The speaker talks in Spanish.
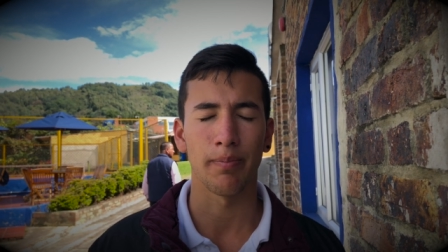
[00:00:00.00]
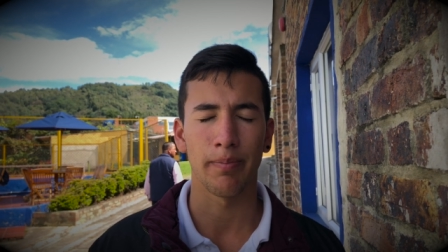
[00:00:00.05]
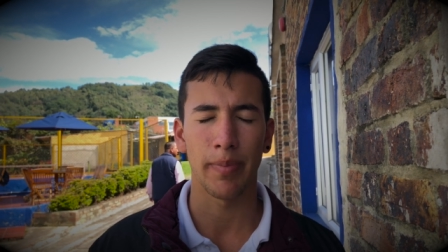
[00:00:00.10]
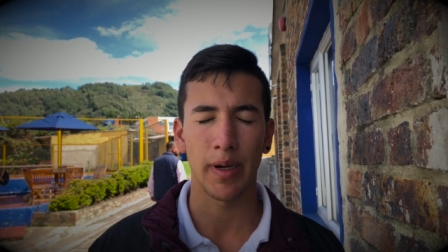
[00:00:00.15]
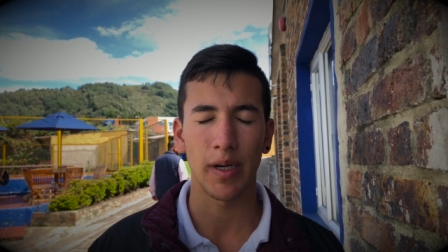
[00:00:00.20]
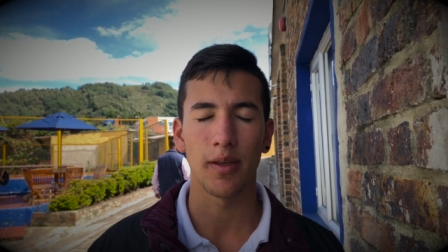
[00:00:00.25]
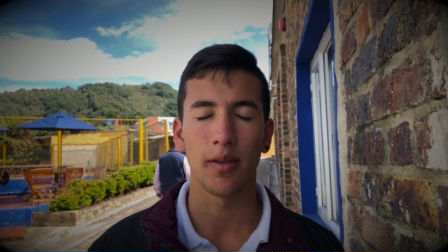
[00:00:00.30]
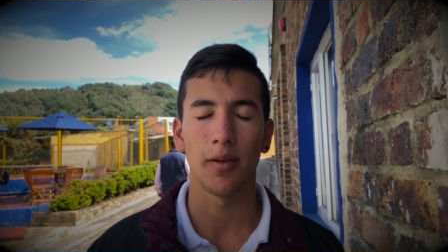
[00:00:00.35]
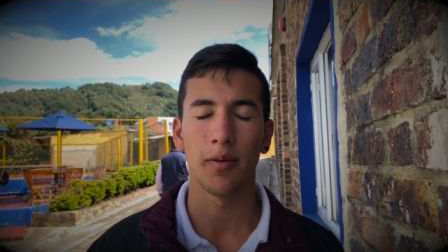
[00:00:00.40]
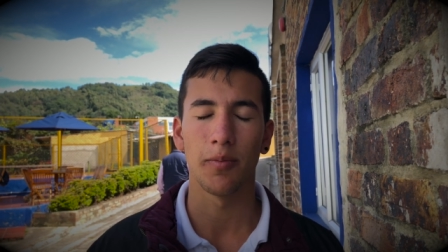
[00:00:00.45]

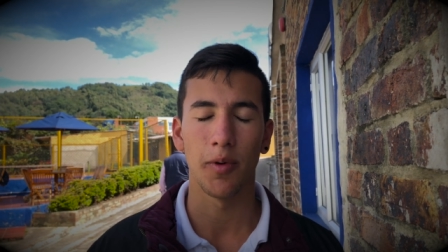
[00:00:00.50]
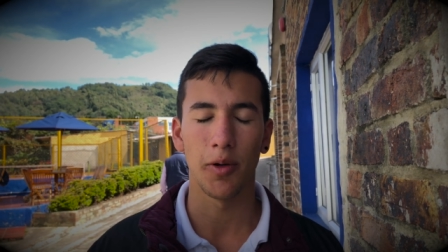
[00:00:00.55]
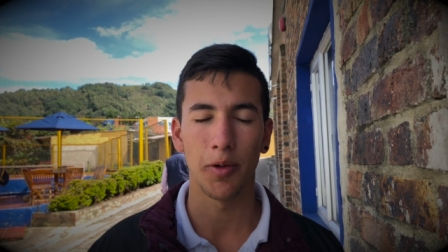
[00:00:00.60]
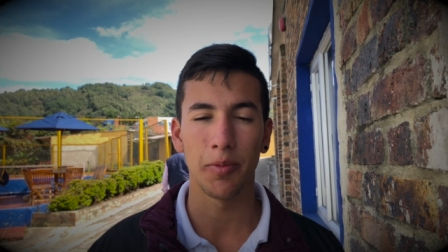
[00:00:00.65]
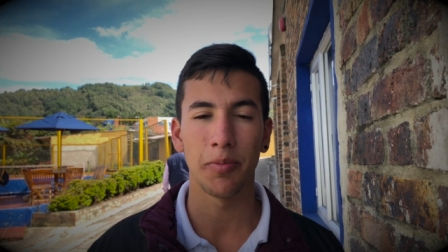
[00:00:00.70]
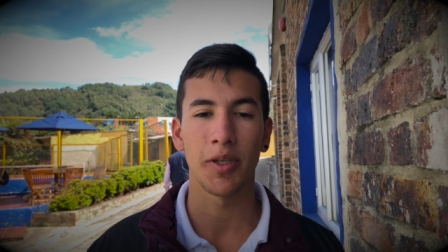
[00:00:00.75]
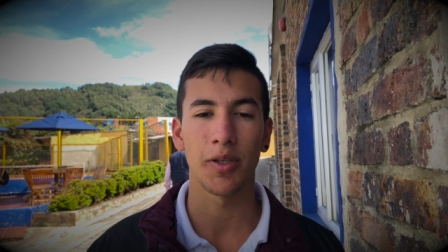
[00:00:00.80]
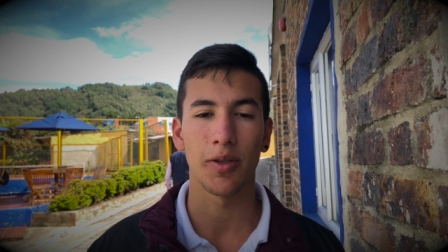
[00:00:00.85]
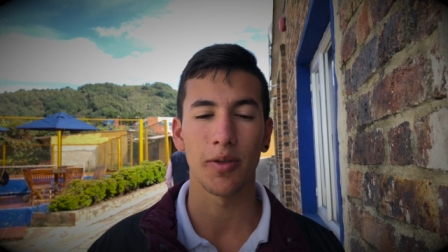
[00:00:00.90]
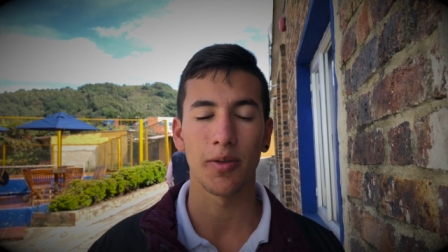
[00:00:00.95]
Partido
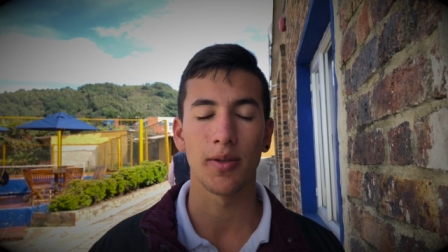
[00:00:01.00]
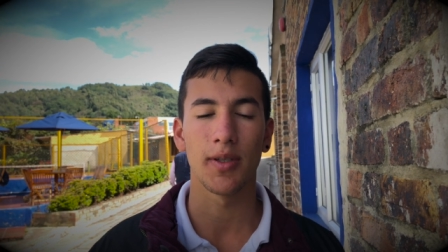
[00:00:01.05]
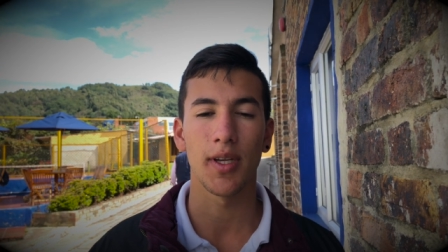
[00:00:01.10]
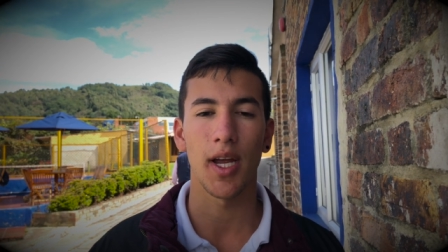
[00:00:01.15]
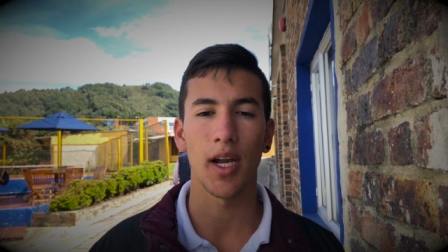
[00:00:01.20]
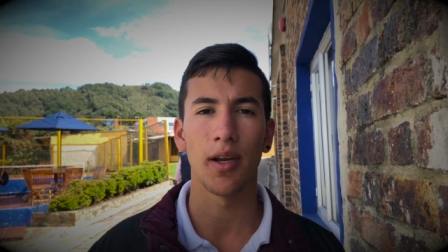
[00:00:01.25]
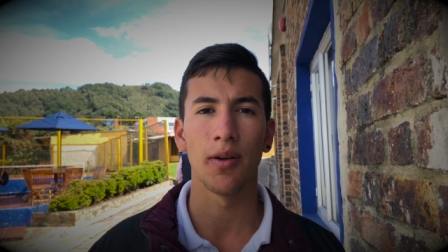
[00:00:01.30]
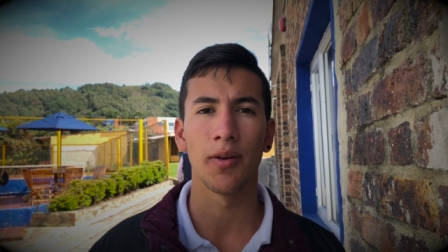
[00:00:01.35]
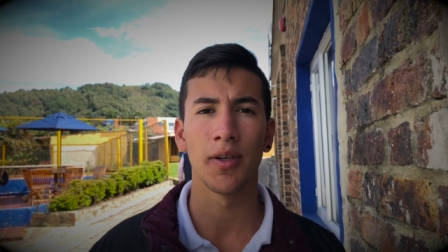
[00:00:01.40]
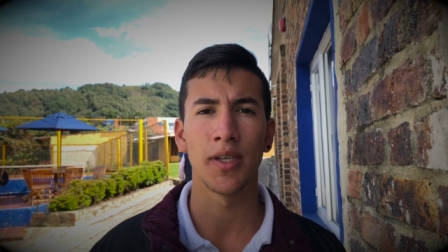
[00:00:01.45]
Movimiento
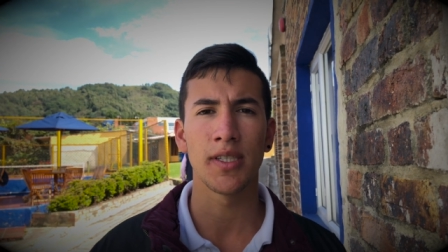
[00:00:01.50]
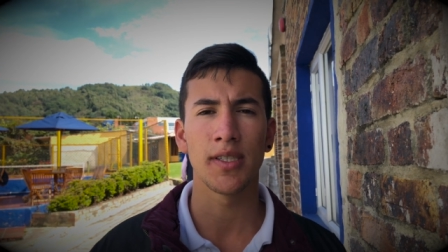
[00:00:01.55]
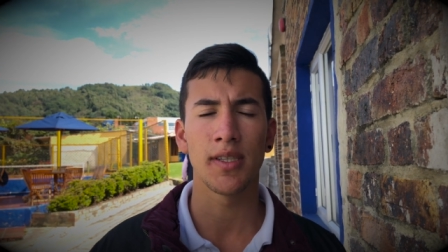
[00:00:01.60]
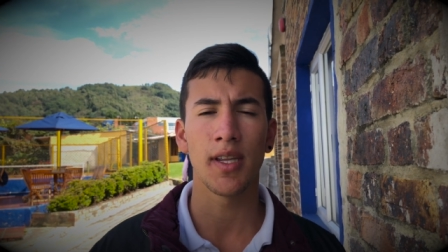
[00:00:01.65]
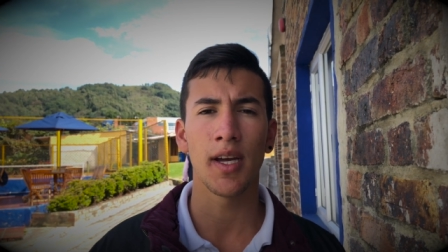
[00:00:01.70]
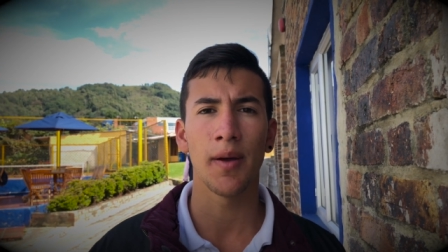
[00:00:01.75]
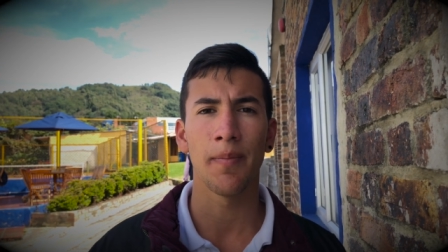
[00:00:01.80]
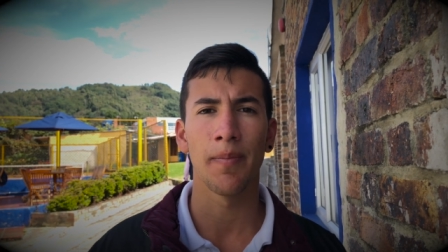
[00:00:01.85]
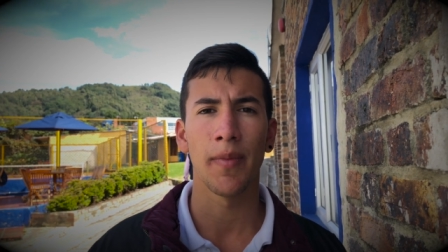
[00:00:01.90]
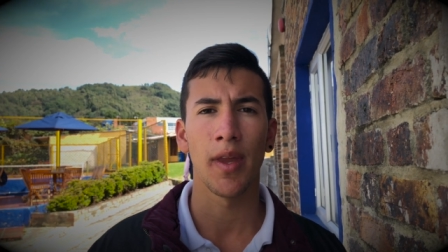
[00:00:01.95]
Social
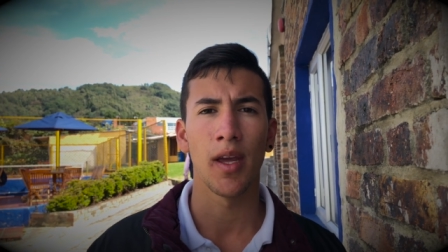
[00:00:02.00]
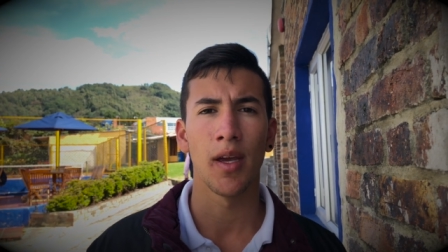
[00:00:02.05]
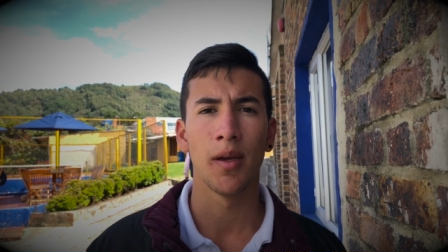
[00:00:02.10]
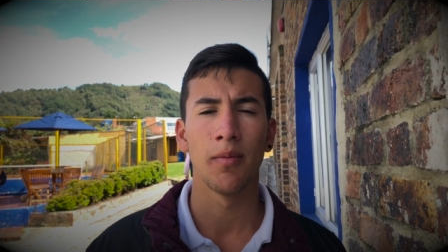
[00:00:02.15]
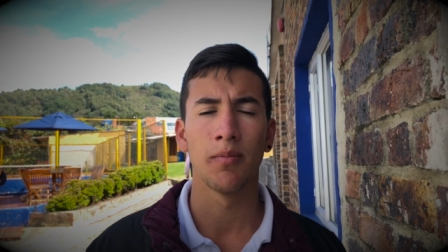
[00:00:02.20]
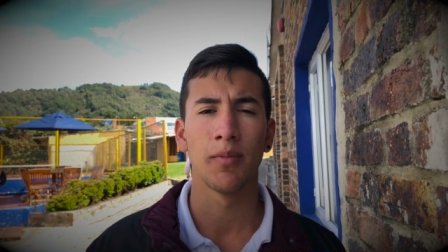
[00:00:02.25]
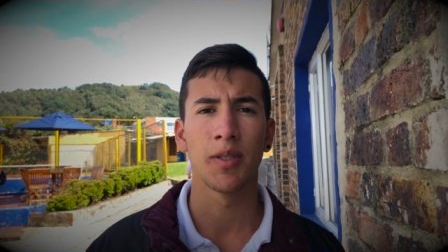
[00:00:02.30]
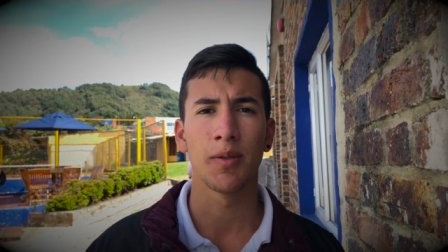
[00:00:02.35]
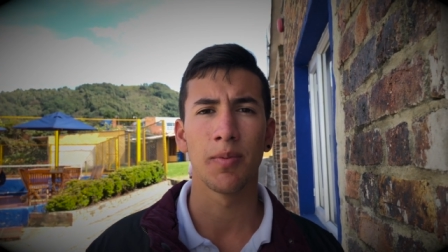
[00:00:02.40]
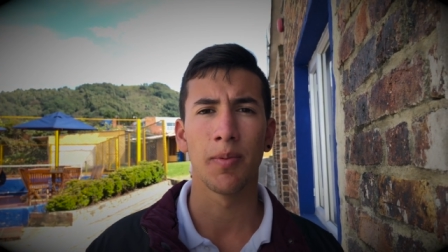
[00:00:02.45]
Leonista.
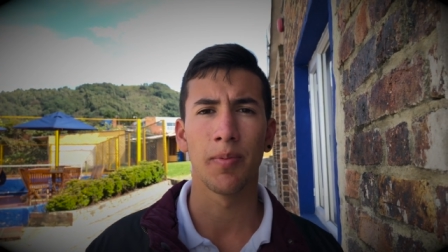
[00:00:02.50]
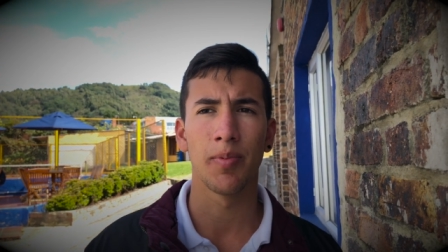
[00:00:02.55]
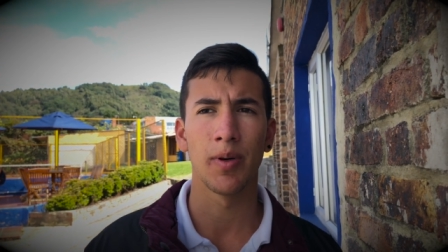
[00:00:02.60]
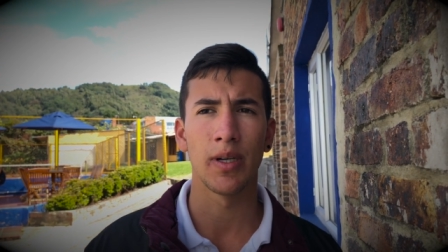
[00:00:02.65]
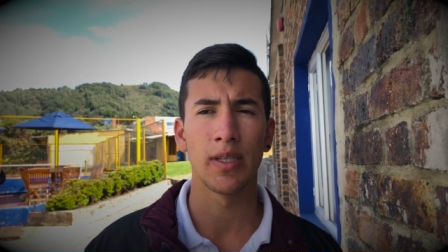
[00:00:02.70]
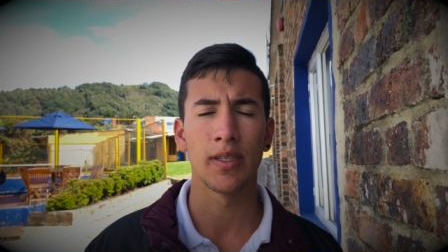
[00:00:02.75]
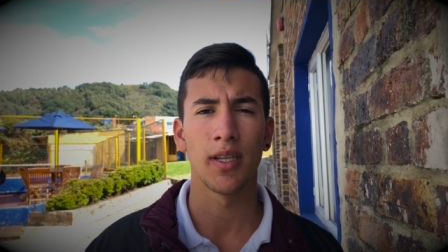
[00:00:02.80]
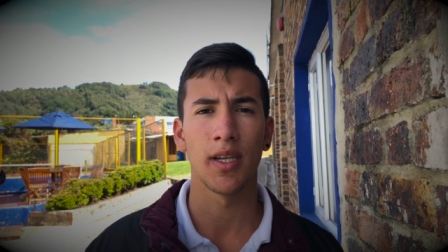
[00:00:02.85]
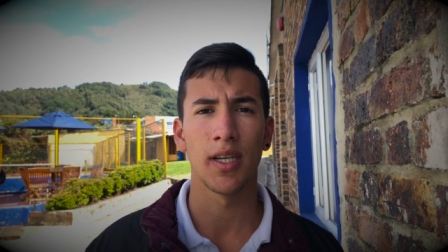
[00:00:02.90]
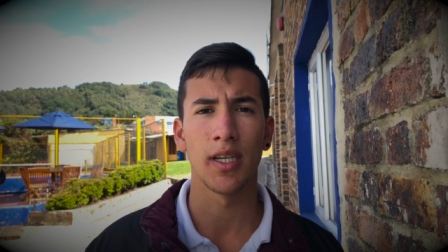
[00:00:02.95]
Mis
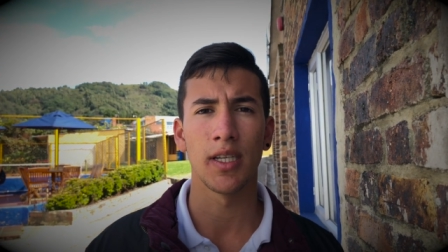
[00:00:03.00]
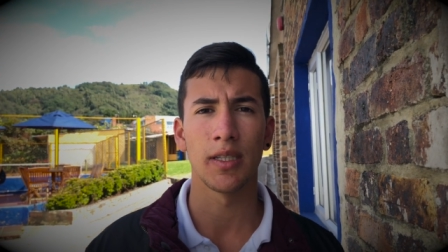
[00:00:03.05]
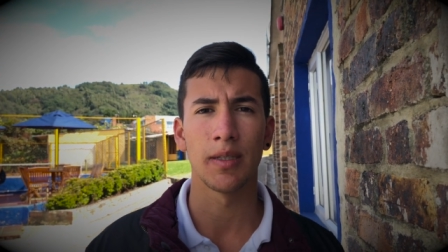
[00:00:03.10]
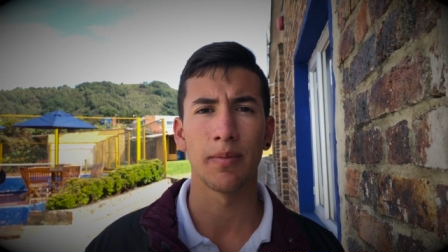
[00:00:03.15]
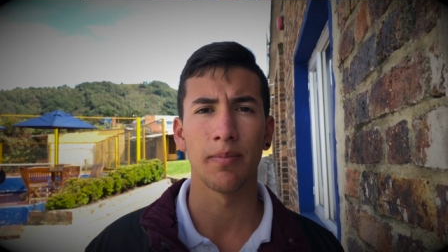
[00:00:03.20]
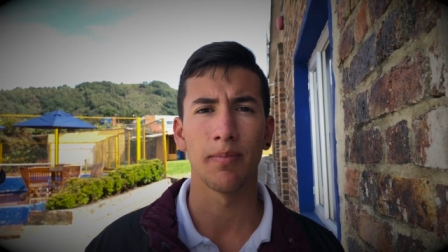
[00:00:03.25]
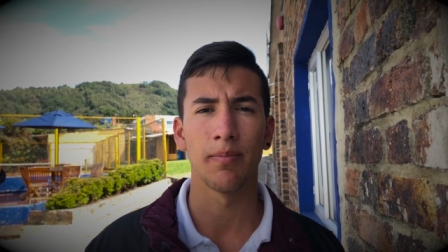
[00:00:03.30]
propuestas